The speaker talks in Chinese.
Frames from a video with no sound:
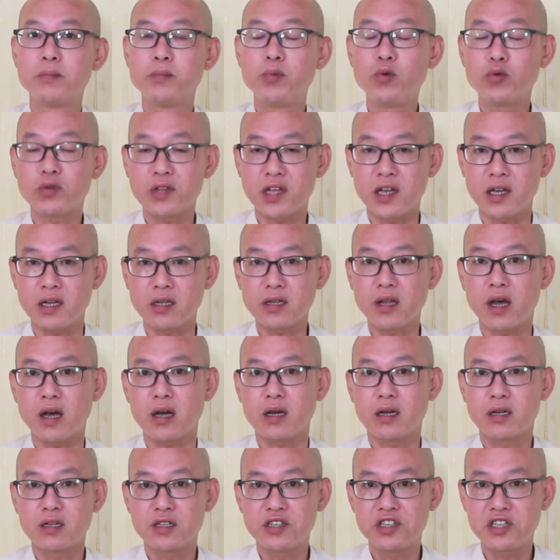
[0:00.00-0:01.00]
不停
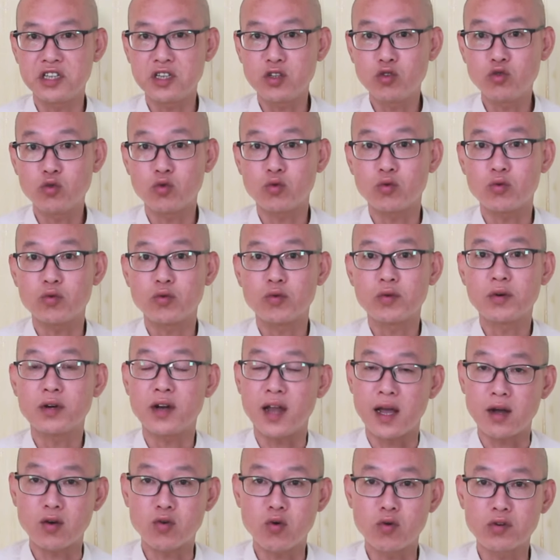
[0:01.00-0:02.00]
地吸入
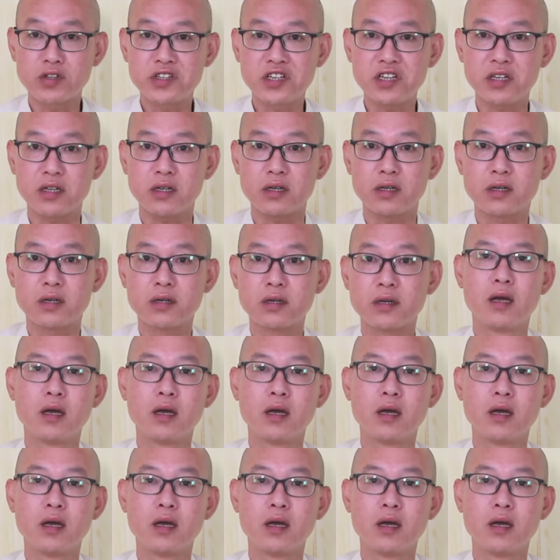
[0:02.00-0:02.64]
凉空气，